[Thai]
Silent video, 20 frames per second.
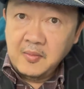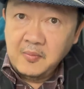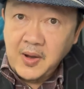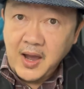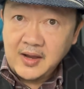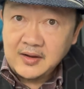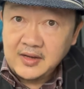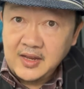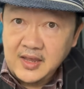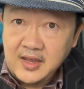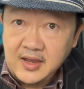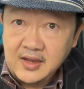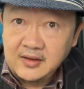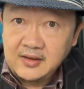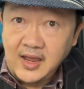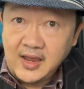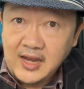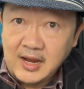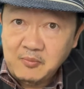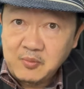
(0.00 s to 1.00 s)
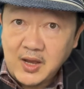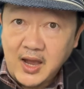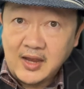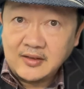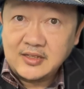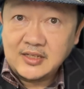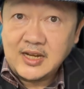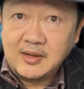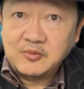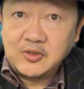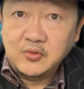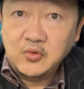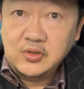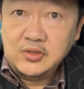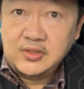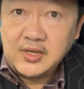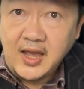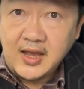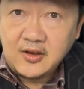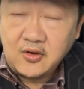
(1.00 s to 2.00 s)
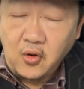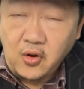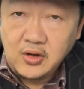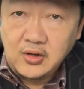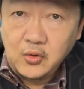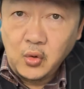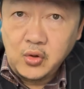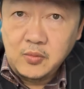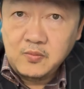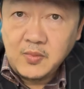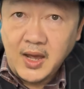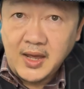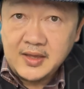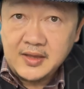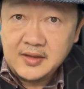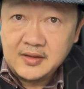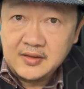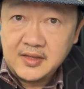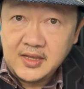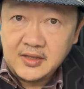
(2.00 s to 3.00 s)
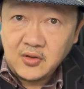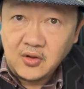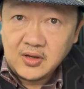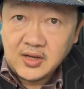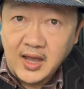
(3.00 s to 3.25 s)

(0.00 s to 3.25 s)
พักนี้ได้รับการสนับสนุนจากคนรุ่นใหม่ ที่ต้อง